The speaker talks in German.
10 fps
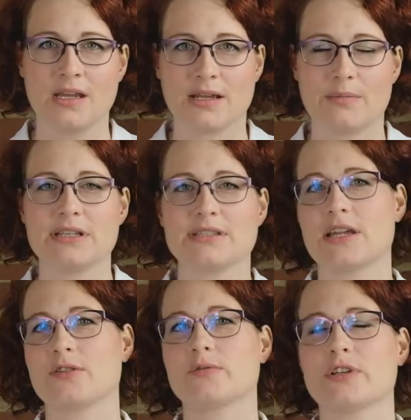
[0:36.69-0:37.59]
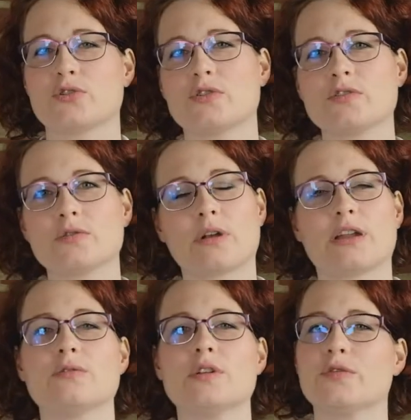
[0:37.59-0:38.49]
Dabei ist eine Unterstützung
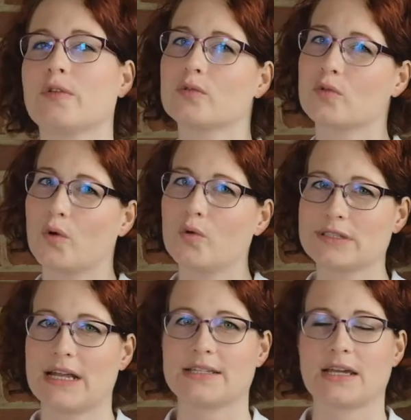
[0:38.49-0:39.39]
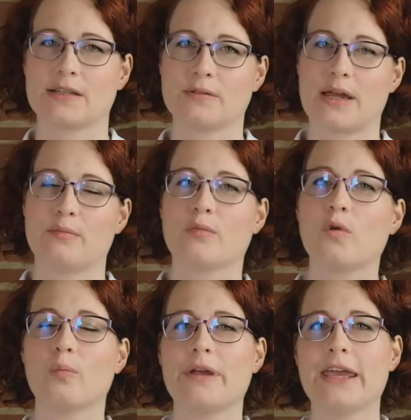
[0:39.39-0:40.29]
natürlich von Großeltern, einem
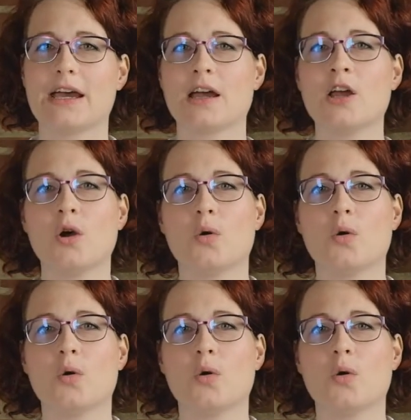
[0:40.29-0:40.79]
Au-pair